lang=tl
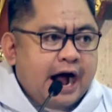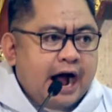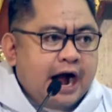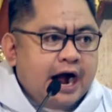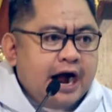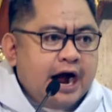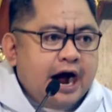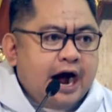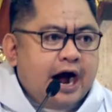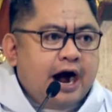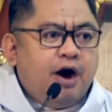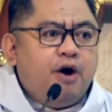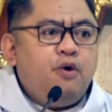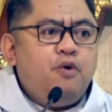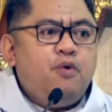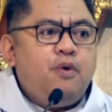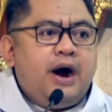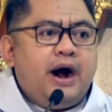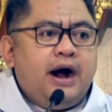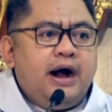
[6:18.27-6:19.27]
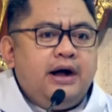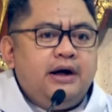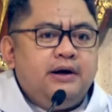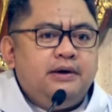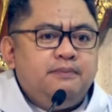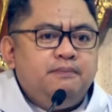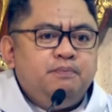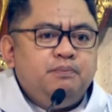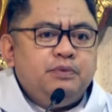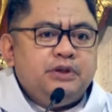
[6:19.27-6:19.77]
Ang awa,
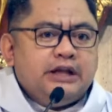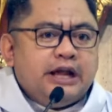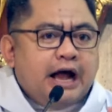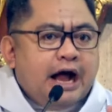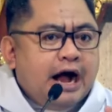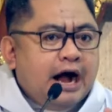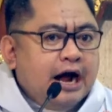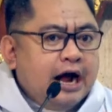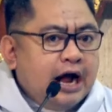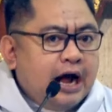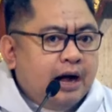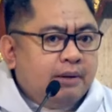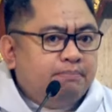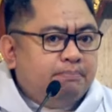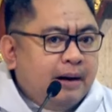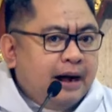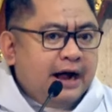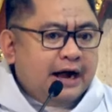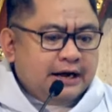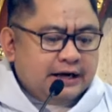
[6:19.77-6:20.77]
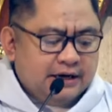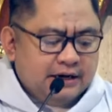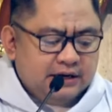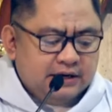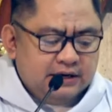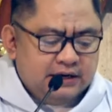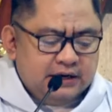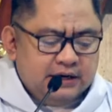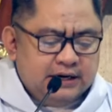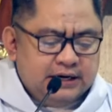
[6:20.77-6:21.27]
ang habag
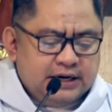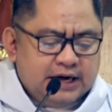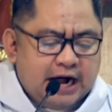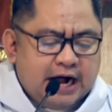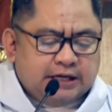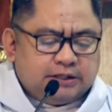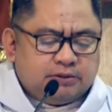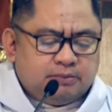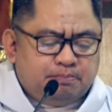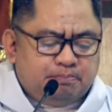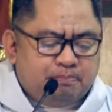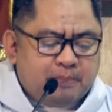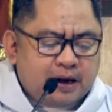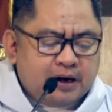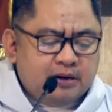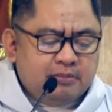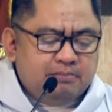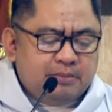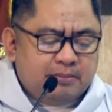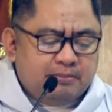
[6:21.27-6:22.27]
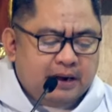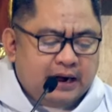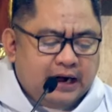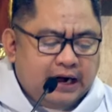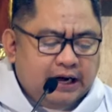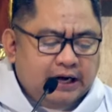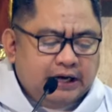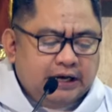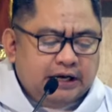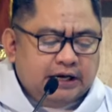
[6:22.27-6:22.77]

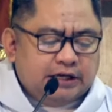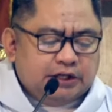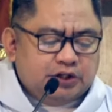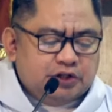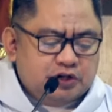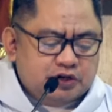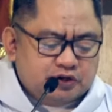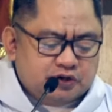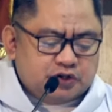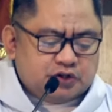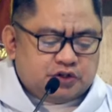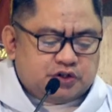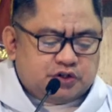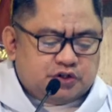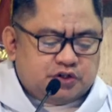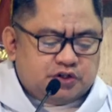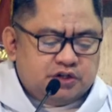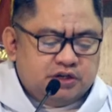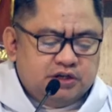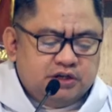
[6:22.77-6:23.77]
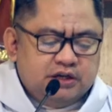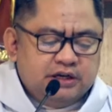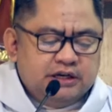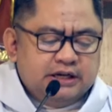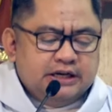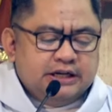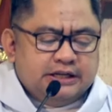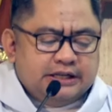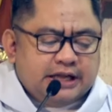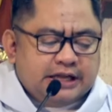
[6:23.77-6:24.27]
pagmamahal ng Diyos
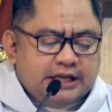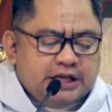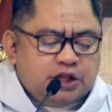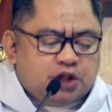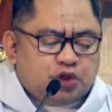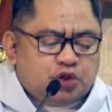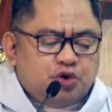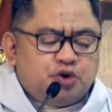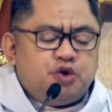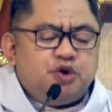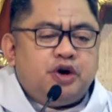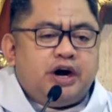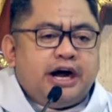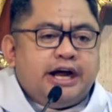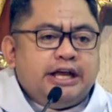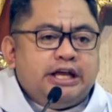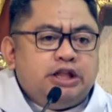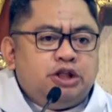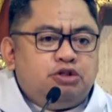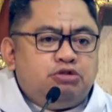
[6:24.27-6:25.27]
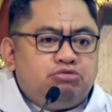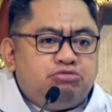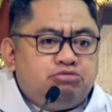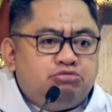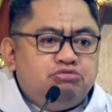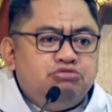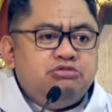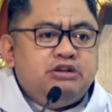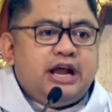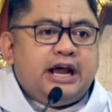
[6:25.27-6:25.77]
na ito ay
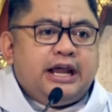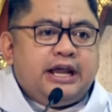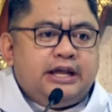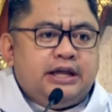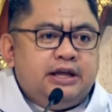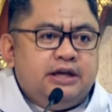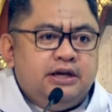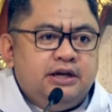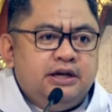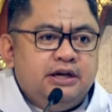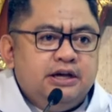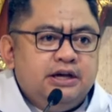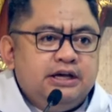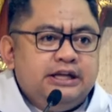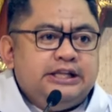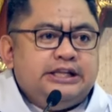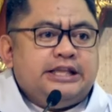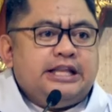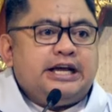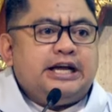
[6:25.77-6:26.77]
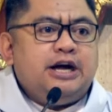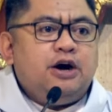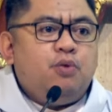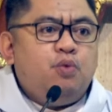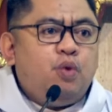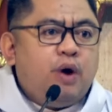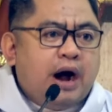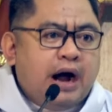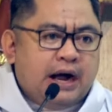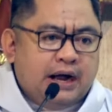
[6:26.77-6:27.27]
tunay na
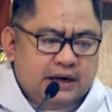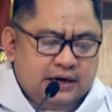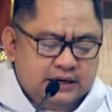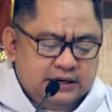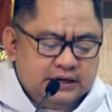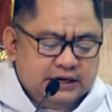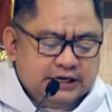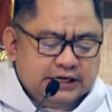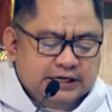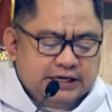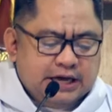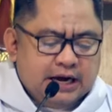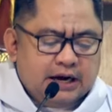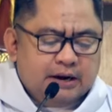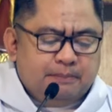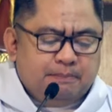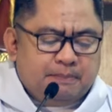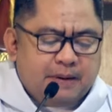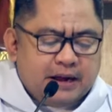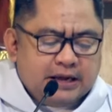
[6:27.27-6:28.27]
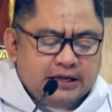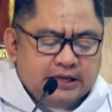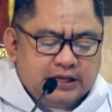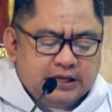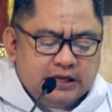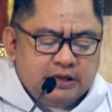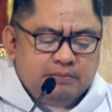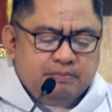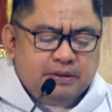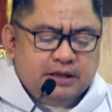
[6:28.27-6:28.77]
gawa ng
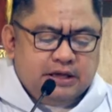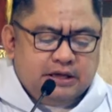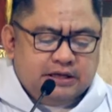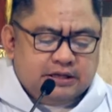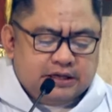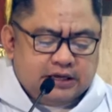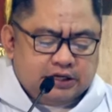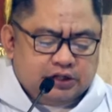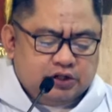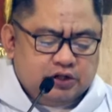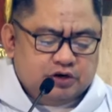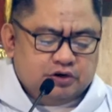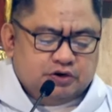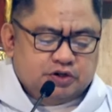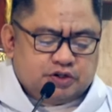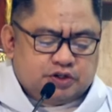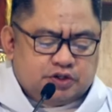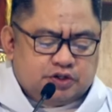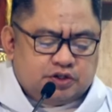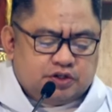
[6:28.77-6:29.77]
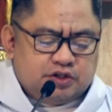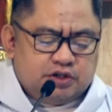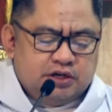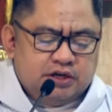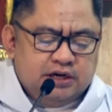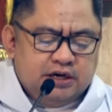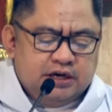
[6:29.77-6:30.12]
pag-ibig ng Diyos.